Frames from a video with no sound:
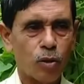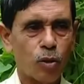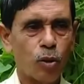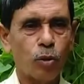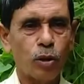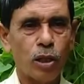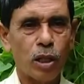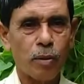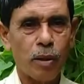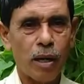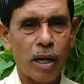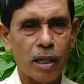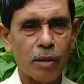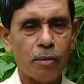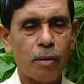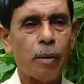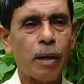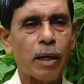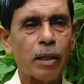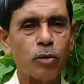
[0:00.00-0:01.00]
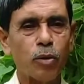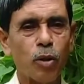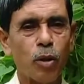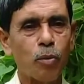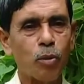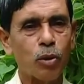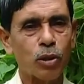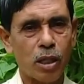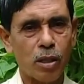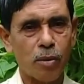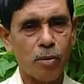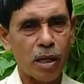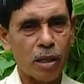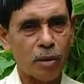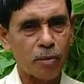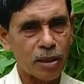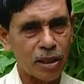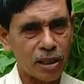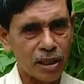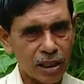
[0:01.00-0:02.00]
গোবরের ভাগ বা ভার্মি কম্পোস্টের ভাগ
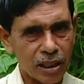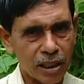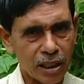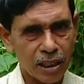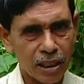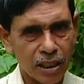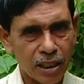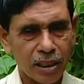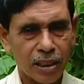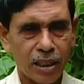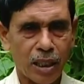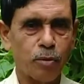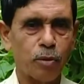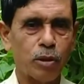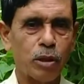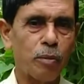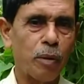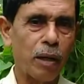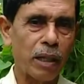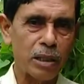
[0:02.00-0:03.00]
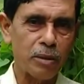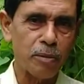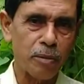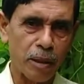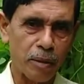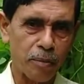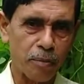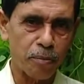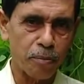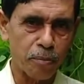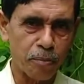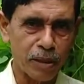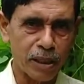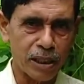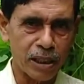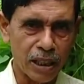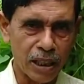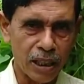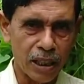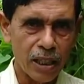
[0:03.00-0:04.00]
বেশি দিয়ে তার মধ্যে বালি
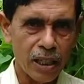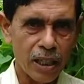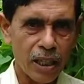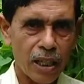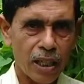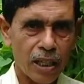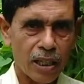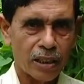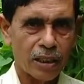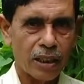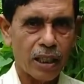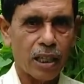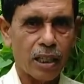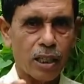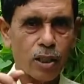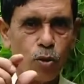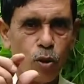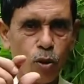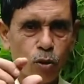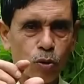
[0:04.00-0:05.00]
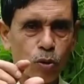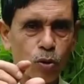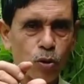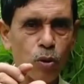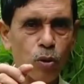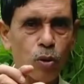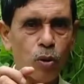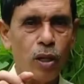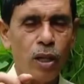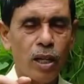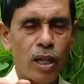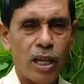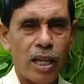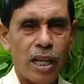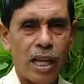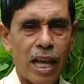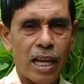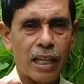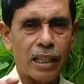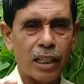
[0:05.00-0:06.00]
মিশিয়ে দানাটা শক্ত তো
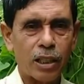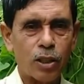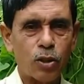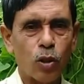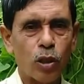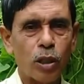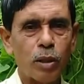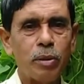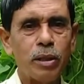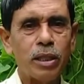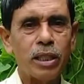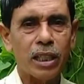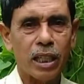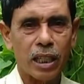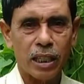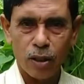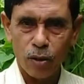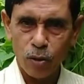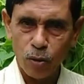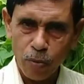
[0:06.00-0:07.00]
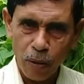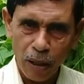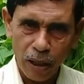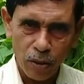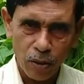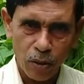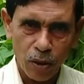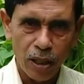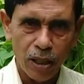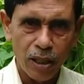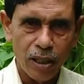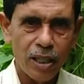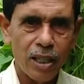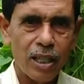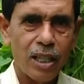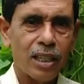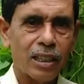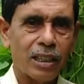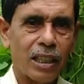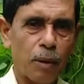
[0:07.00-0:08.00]
এক রাত জলে ভিজিয়ে রাখলে খুব ভালো হয়
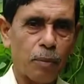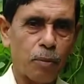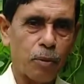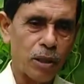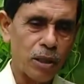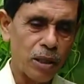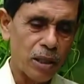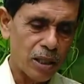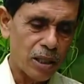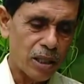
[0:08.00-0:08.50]
তারপরে